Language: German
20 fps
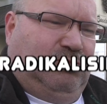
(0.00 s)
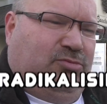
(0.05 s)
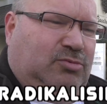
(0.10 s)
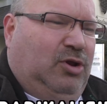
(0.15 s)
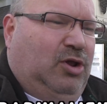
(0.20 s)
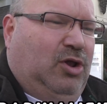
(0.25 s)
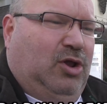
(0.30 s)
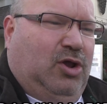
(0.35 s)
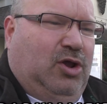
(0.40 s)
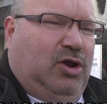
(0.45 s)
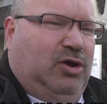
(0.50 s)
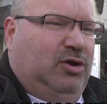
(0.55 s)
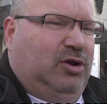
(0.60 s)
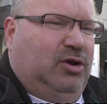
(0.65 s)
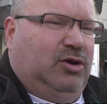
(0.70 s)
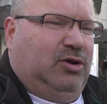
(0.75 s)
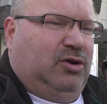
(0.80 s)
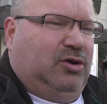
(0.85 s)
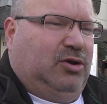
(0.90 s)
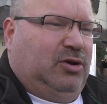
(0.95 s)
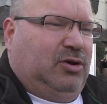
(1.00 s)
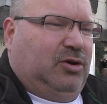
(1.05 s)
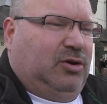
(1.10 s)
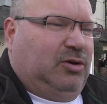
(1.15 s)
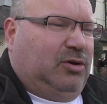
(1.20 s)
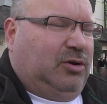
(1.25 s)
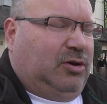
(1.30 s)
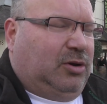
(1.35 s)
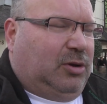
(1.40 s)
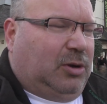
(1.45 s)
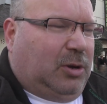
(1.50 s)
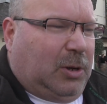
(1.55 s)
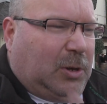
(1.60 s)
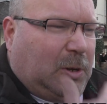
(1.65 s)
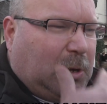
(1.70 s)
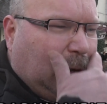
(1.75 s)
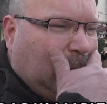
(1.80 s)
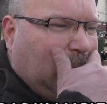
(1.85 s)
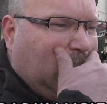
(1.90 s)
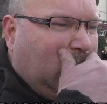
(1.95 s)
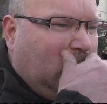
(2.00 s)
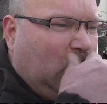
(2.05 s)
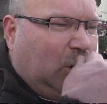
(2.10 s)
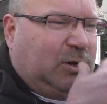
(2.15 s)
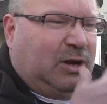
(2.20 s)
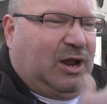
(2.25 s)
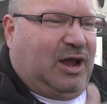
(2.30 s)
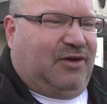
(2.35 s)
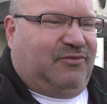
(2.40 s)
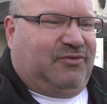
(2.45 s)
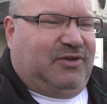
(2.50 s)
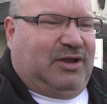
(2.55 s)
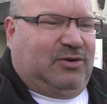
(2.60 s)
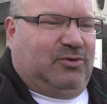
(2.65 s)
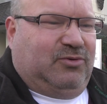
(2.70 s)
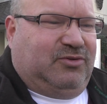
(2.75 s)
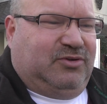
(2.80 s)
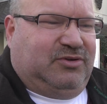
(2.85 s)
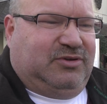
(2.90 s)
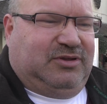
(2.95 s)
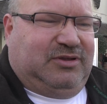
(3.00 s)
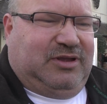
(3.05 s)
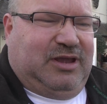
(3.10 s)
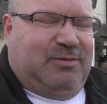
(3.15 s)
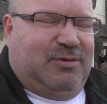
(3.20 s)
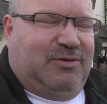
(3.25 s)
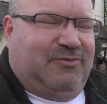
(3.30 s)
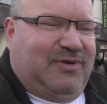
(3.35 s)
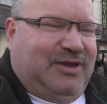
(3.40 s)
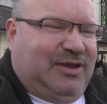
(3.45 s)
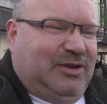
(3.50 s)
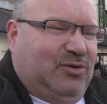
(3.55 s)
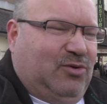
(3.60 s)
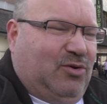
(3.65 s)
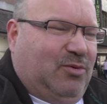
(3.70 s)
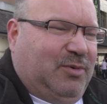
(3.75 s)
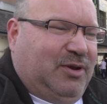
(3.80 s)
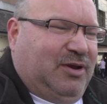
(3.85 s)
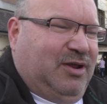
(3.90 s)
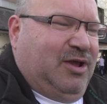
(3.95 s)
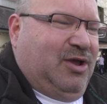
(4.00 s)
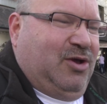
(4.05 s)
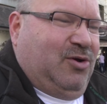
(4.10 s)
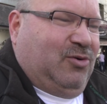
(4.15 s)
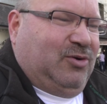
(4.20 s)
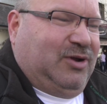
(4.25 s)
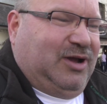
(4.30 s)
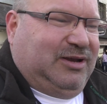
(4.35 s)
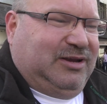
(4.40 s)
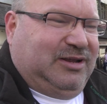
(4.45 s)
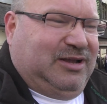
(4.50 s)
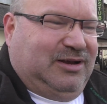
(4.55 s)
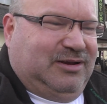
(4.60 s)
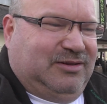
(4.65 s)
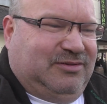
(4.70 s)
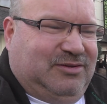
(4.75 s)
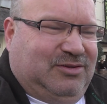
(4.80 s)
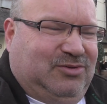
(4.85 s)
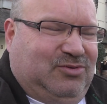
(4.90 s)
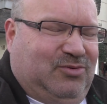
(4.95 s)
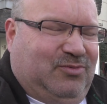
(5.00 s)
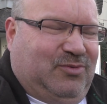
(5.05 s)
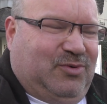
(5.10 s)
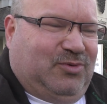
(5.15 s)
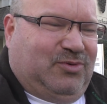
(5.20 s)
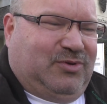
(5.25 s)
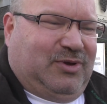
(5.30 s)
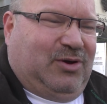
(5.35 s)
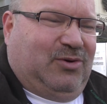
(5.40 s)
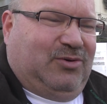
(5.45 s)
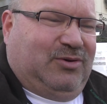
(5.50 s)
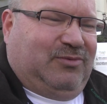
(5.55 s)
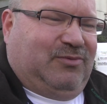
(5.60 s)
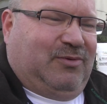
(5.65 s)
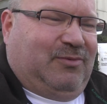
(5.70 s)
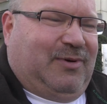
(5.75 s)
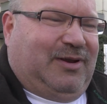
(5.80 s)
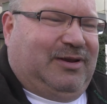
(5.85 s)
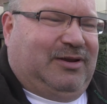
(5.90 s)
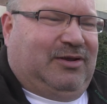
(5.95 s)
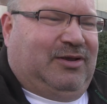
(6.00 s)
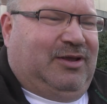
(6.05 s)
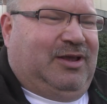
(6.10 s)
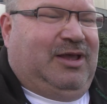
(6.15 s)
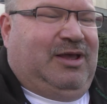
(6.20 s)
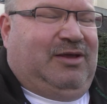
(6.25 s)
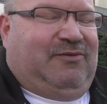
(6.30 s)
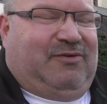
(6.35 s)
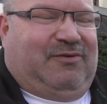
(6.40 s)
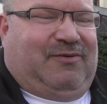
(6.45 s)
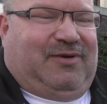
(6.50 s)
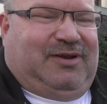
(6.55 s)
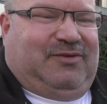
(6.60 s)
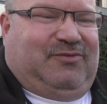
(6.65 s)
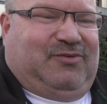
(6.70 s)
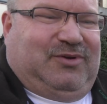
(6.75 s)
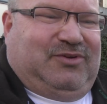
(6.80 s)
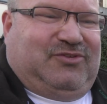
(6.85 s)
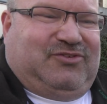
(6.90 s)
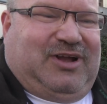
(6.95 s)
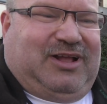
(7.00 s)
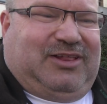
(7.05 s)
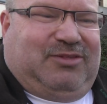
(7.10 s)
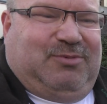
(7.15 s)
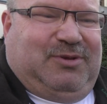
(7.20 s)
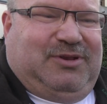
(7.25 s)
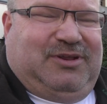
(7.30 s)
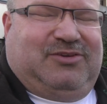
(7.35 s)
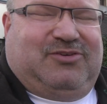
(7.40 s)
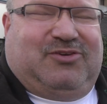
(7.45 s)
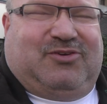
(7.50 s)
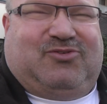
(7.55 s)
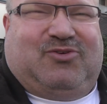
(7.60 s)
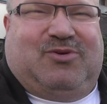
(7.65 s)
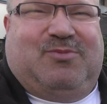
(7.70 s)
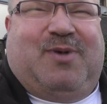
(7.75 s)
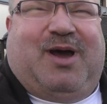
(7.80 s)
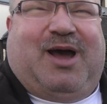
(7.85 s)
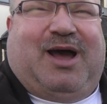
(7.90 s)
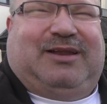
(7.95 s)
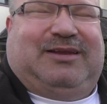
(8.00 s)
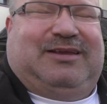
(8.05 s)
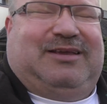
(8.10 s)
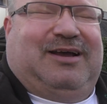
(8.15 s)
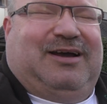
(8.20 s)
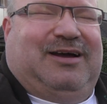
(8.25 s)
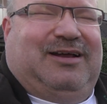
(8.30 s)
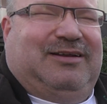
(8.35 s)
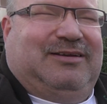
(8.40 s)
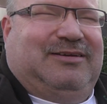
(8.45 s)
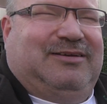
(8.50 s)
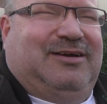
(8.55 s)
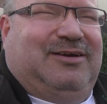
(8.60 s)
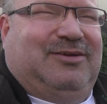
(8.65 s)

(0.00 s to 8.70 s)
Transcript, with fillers: Nee, nee, nee, nee, nee, nee, nee. Die AfD hat uns nicht die Themen weggenommen und radikalisieren tun wir uns ja auch nicht. Wir waren ja, wir waren ja von den Staatsmedien schon immer radikal. Ne?